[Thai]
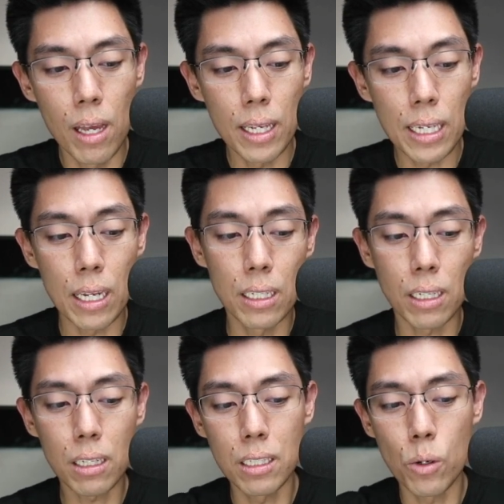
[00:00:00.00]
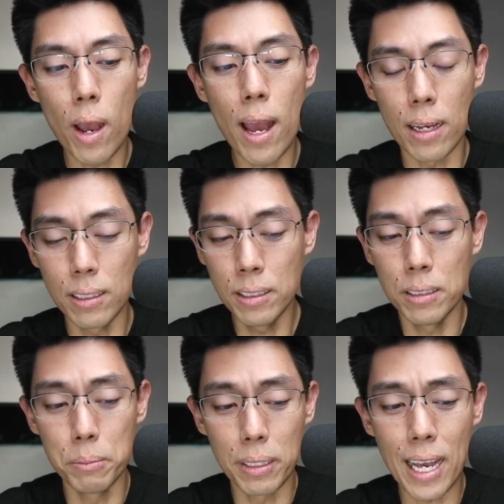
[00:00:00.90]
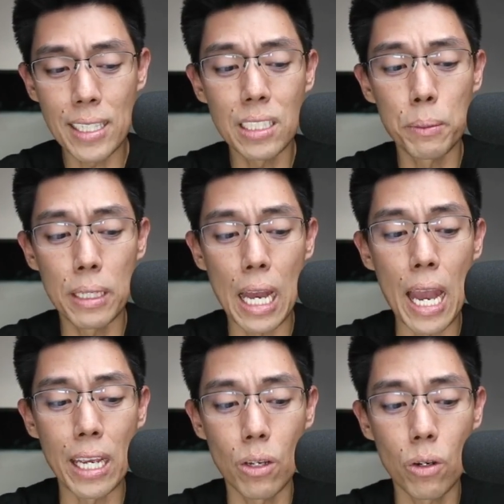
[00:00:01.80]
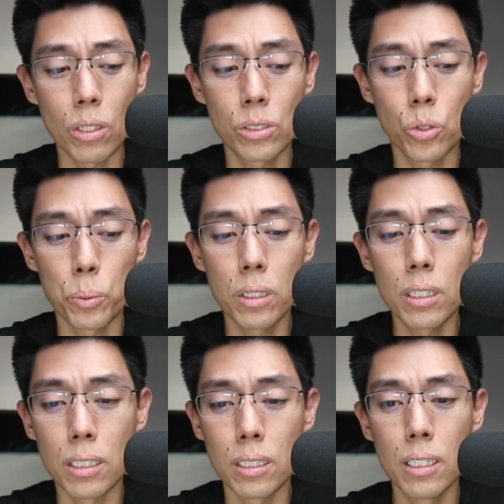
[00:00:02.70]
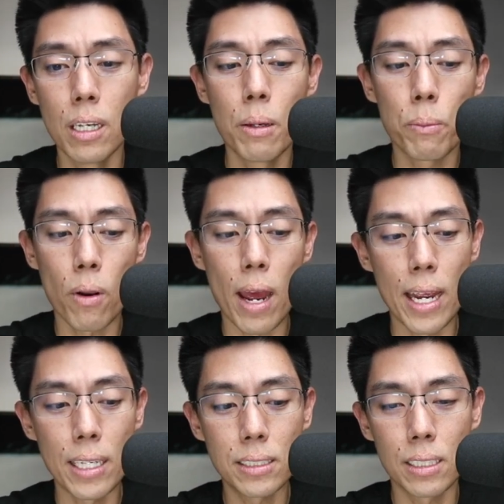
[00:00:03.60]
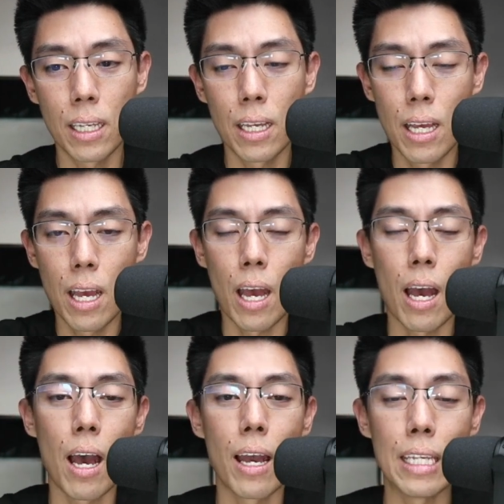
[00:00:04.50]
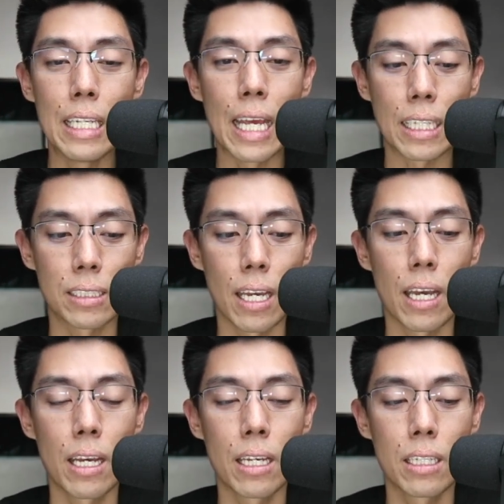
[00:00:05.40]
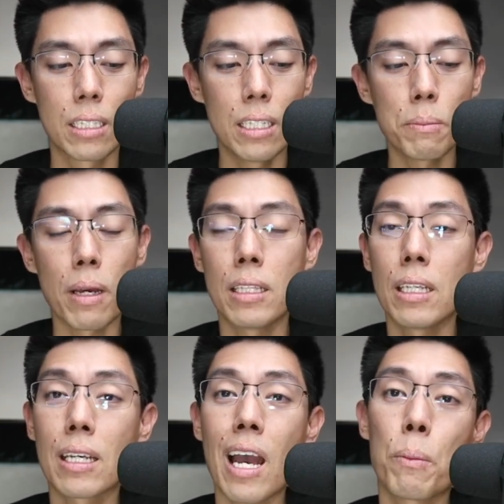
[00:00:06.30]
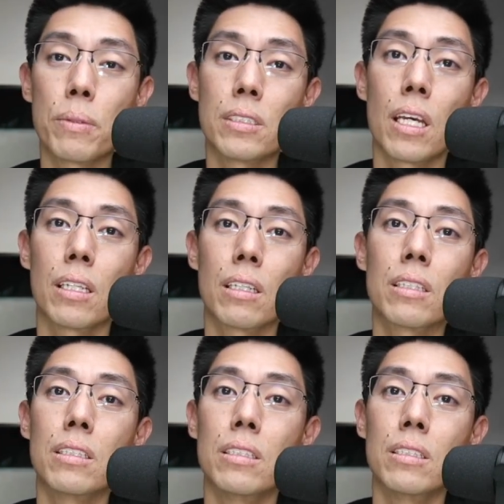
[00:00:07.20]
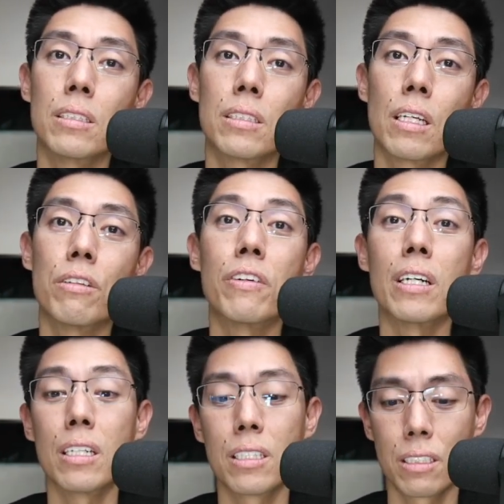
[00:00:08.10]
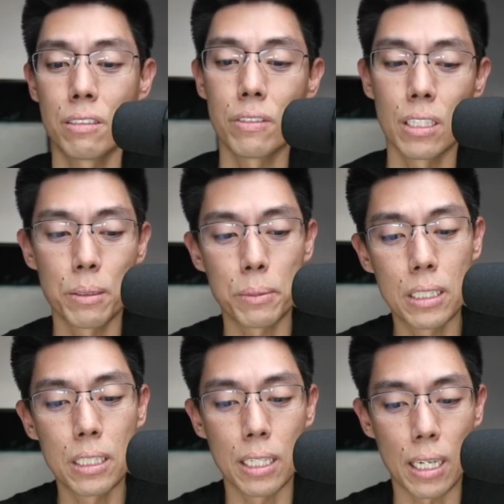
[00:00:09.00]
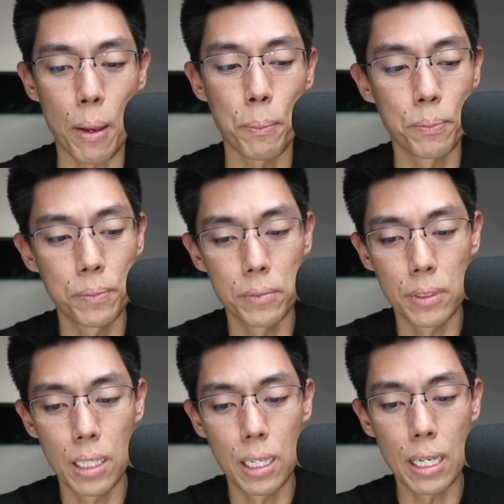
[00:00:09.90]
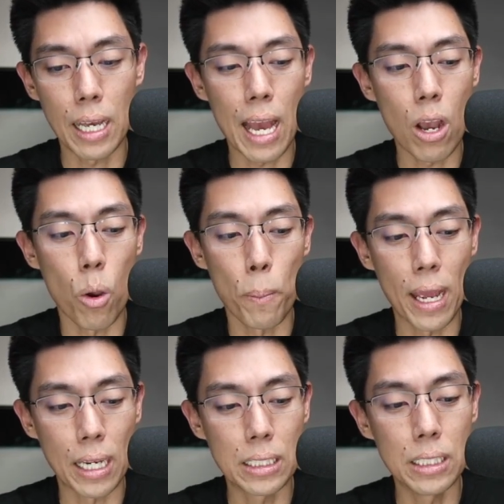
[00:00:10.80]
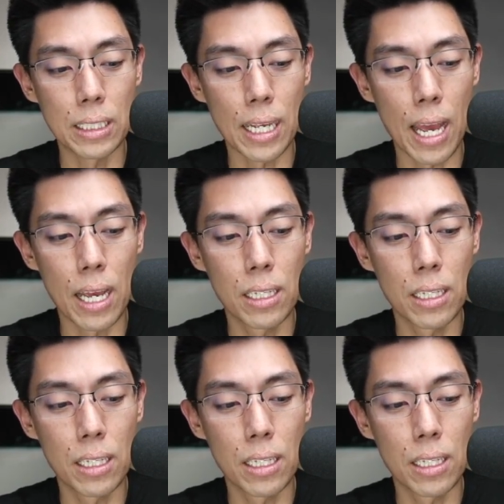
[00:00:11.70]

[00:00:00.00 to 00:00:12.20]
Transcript: อีกอันนึงก็คือว่า มีค่า CPI เนาะ Consumer Price Index เนี่ยขึ้นมาที่ 9% ก็คือเงินเฟ้อเริ่มขึ้นนะครับราคาของแพงขึ้นนะฮะ